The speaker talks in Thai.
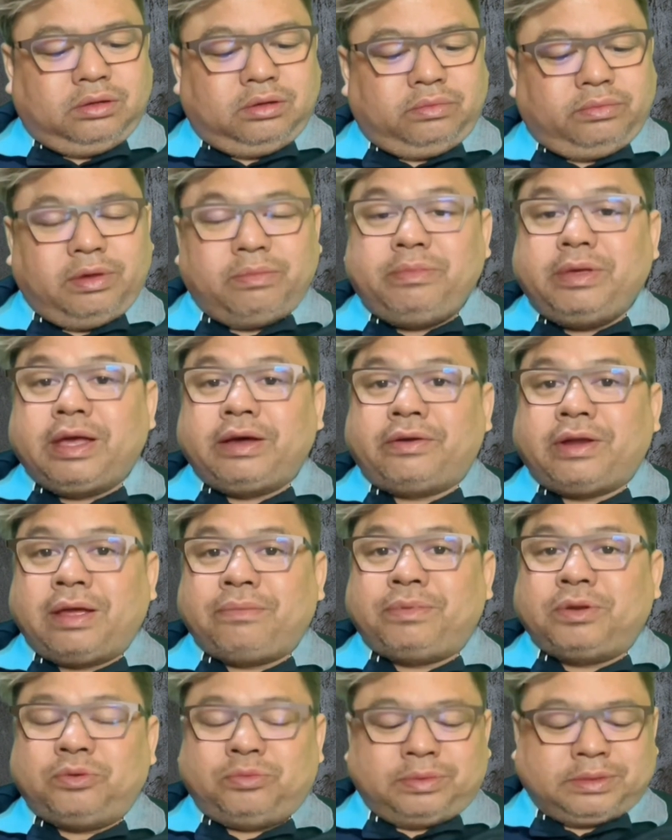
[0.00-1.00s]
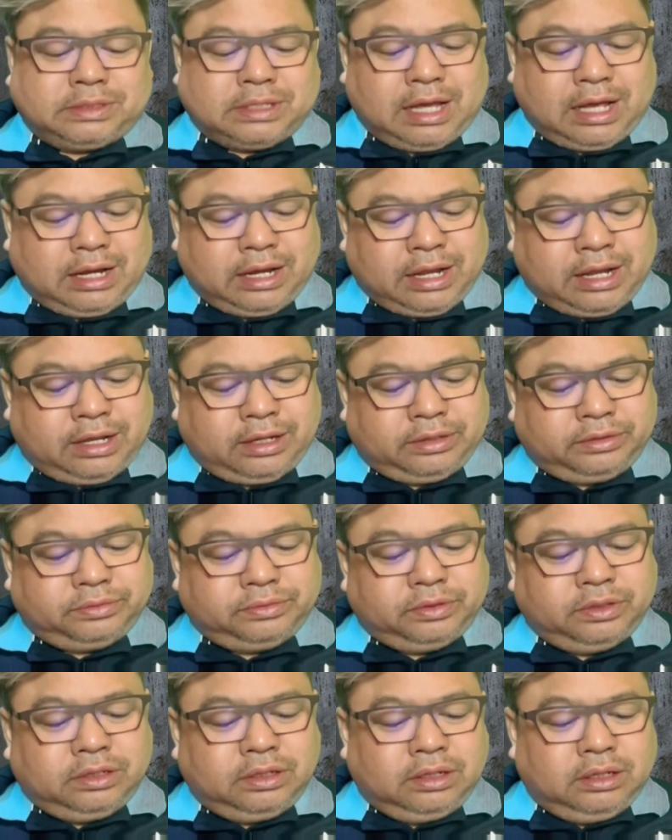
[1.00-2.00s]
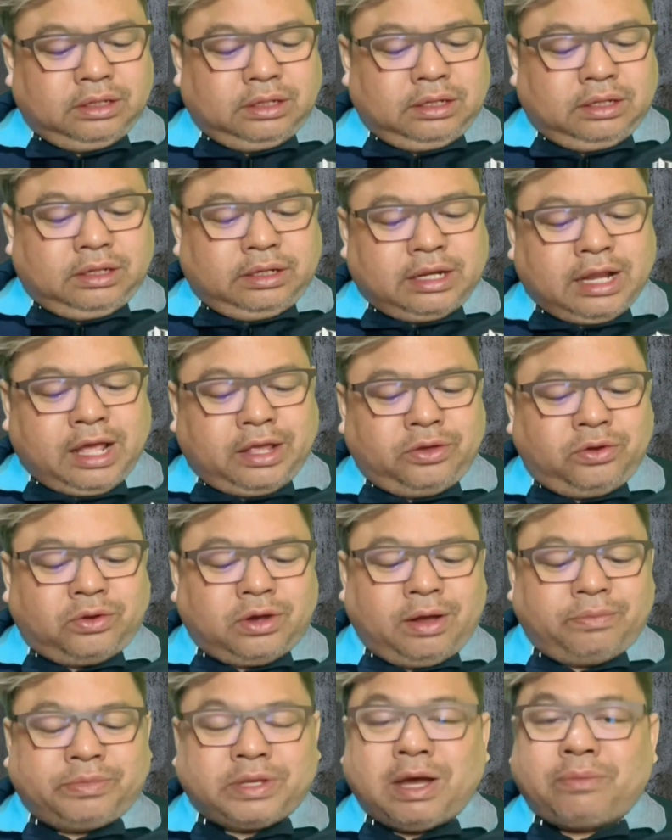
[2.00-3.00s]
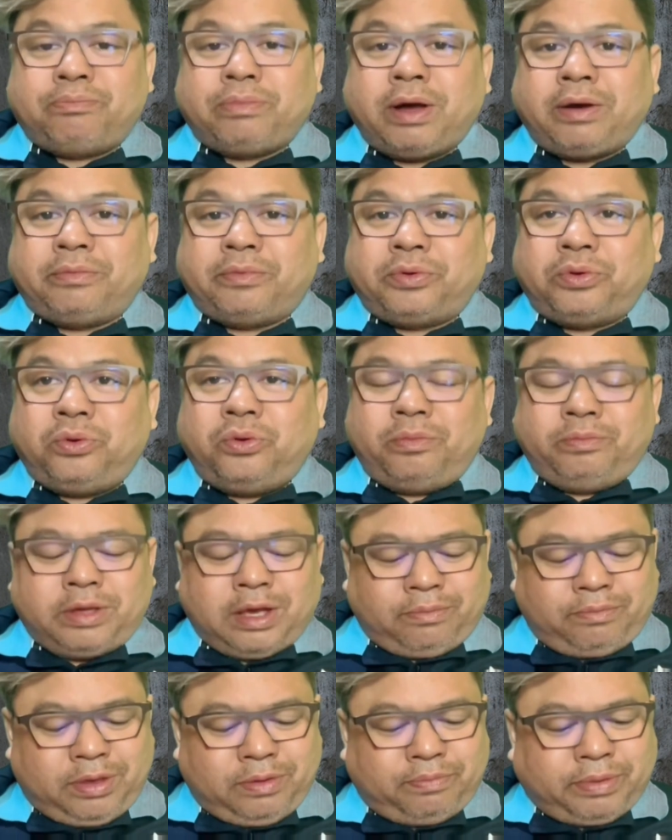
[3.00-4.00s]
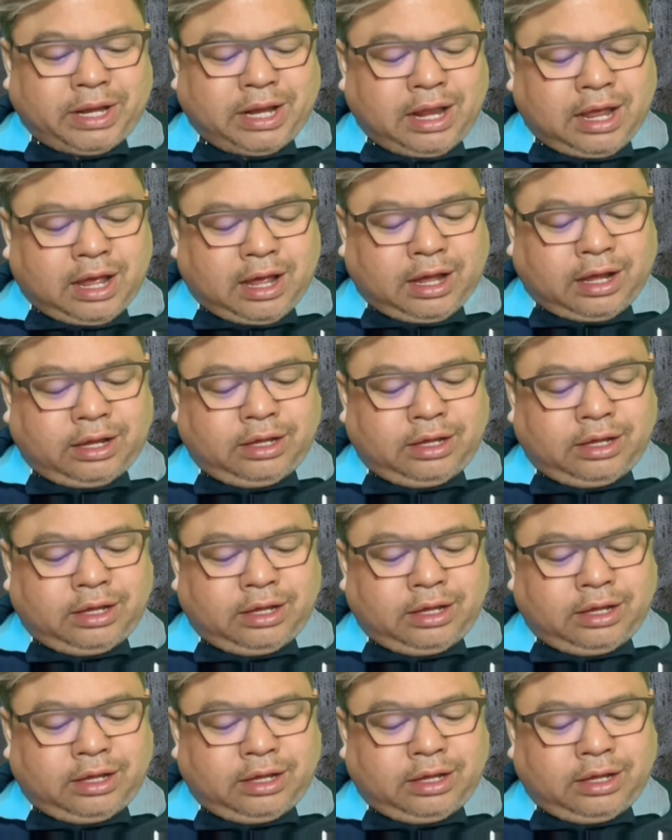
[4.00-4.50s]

ไม่มีอะไรเป็นอุปสรรคนะนายกกำชับพักร่วมอย่ามีปัญหา